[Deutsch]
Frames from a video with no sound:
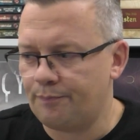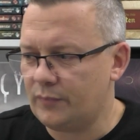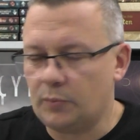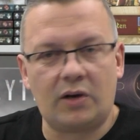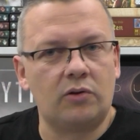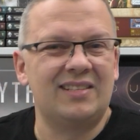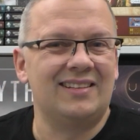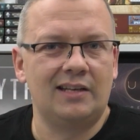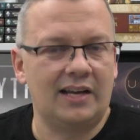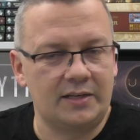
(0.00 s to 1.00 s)
Dann braucht ihr
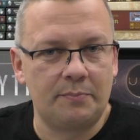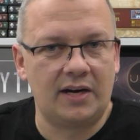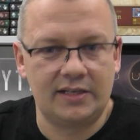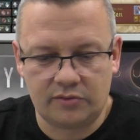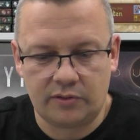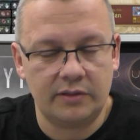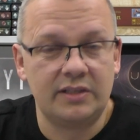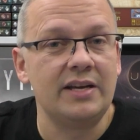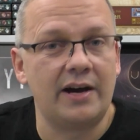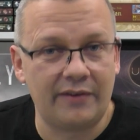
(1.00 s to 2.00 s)
Landmarks oder
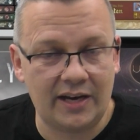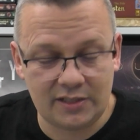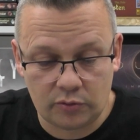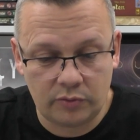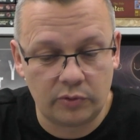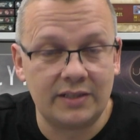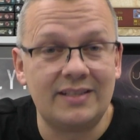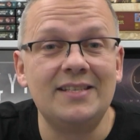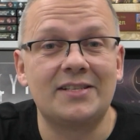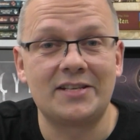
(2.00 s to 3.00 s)
die Erweiterung Erweiterung oder
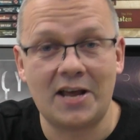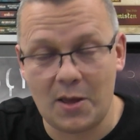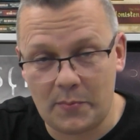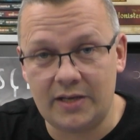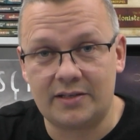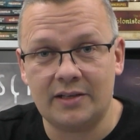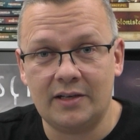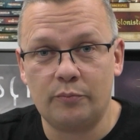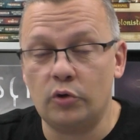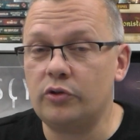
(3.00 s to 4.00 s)
dieses Element
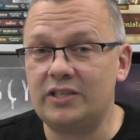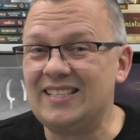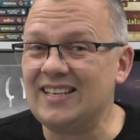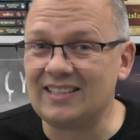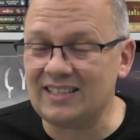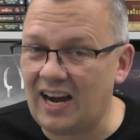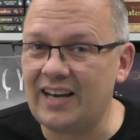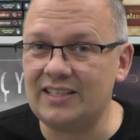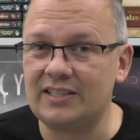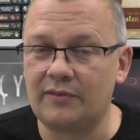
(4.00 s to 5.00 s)
benötigt ihr gar
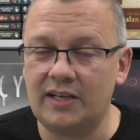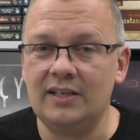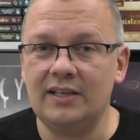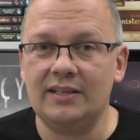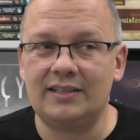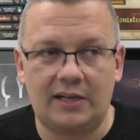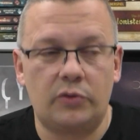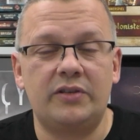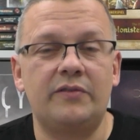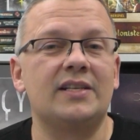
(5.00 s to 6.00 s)
nicht, weil
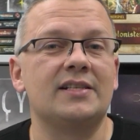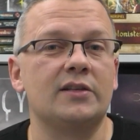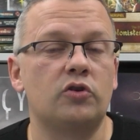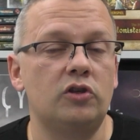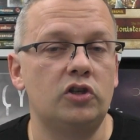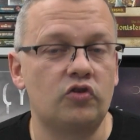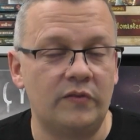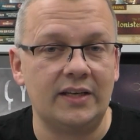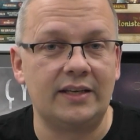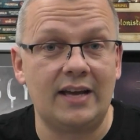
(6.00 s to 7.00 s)
dadurch wird es natürlich
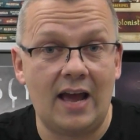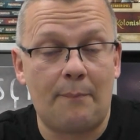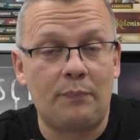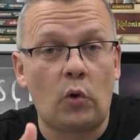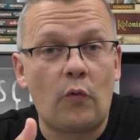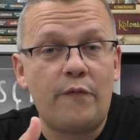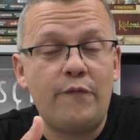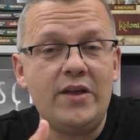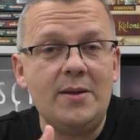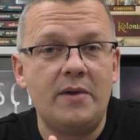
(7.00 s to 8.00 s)
schwieriger. Ihr habt noch
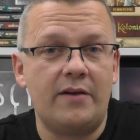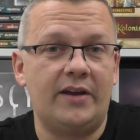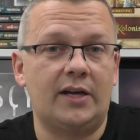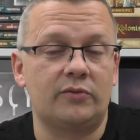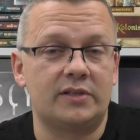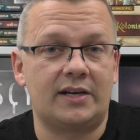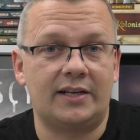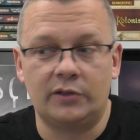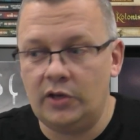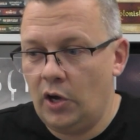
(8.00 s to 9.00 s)
viel mehr
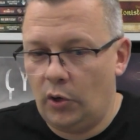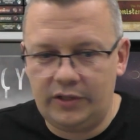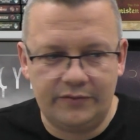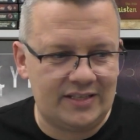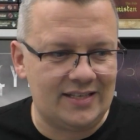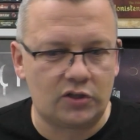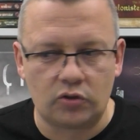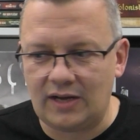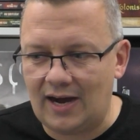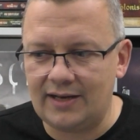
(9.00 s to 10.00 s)
Wertungskarten und ihr wisst jetzt
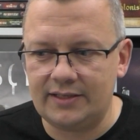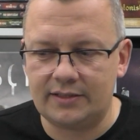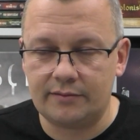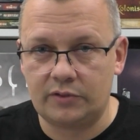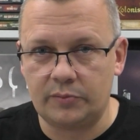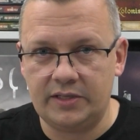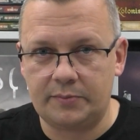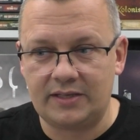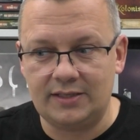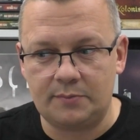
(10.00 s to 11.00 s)
schon gar nicht,
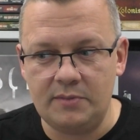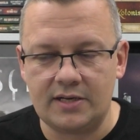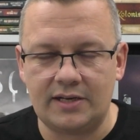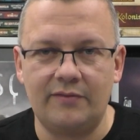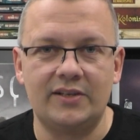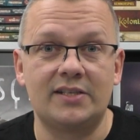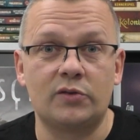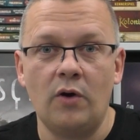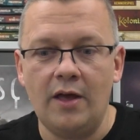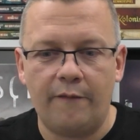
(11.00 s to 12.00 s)
zumindest geht es mir teilweise
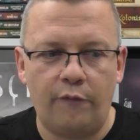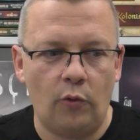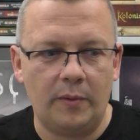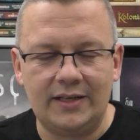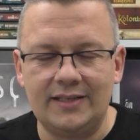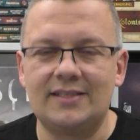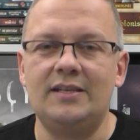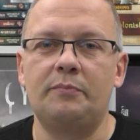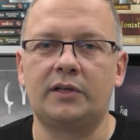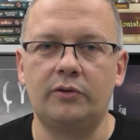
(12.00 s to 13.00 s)
so, wo man jetzt
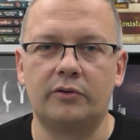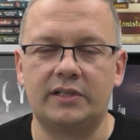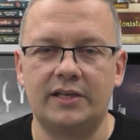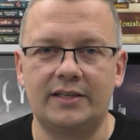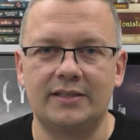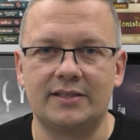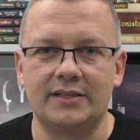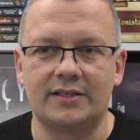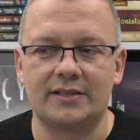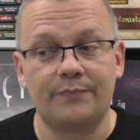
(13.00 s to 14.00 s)
die Prioritäten
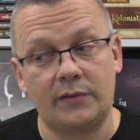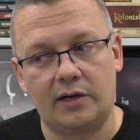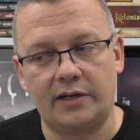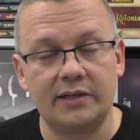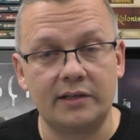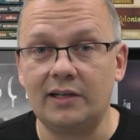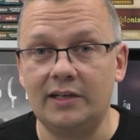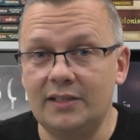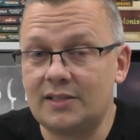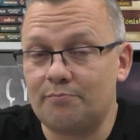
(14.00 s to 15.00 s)
setzt. Na, anderen
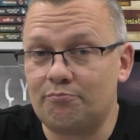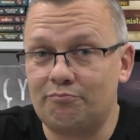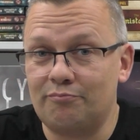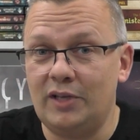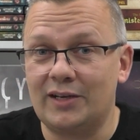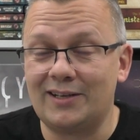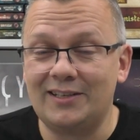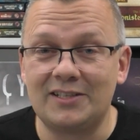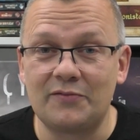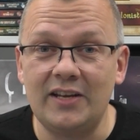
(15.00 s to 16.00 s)
gelingt es. mir
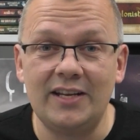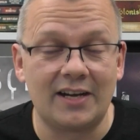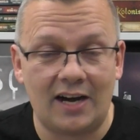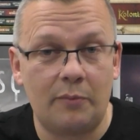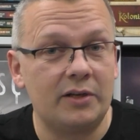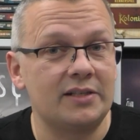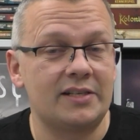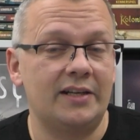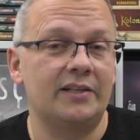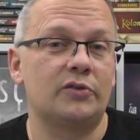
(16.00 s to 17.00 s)
gelingt es weniger, aber das
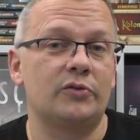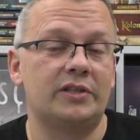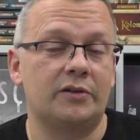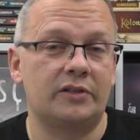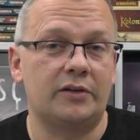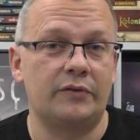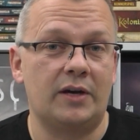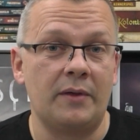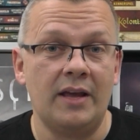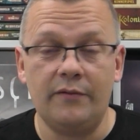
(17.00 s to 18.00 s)
hängt natürlich auch davon
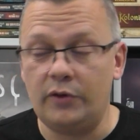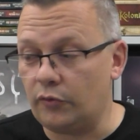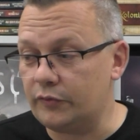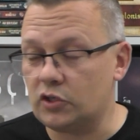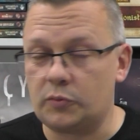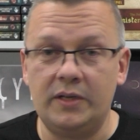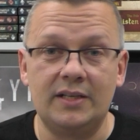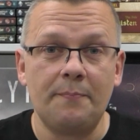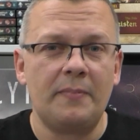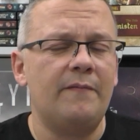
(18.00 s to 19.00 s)
ab, wie oft das
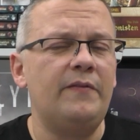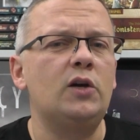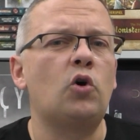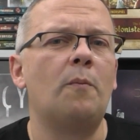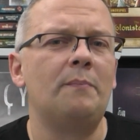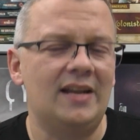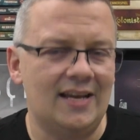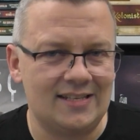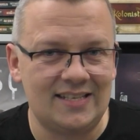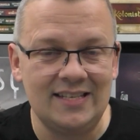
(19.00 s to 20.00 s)
spielt, wie
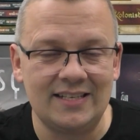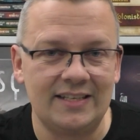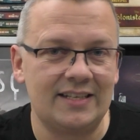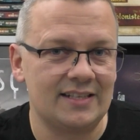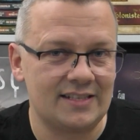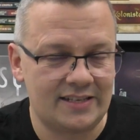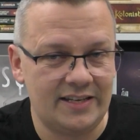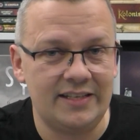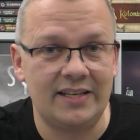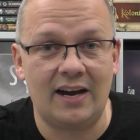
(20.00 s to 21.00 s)
komplex ihr den
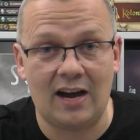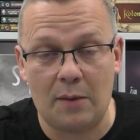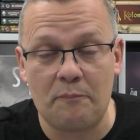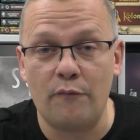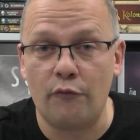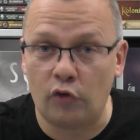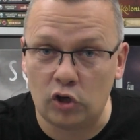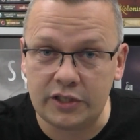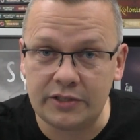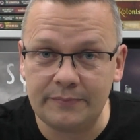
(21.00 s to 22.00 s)
Cascadia haben
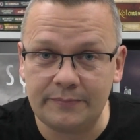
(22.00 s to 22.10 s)
wollt.